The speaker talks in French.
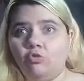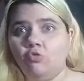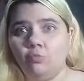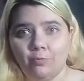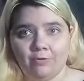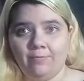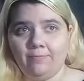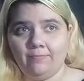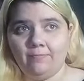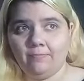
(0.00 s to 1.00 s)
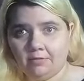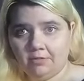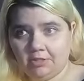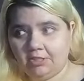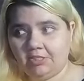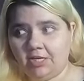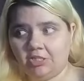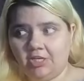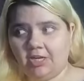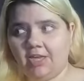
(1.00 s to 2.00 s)
du couple. Je dis ça,
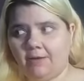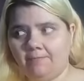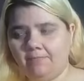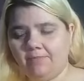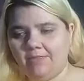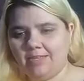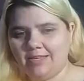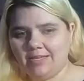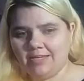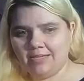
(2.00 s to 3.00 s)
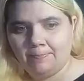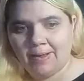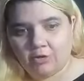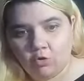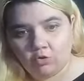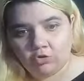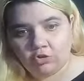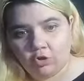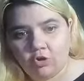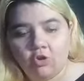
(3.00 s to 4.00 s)
je dis rien. Par contre,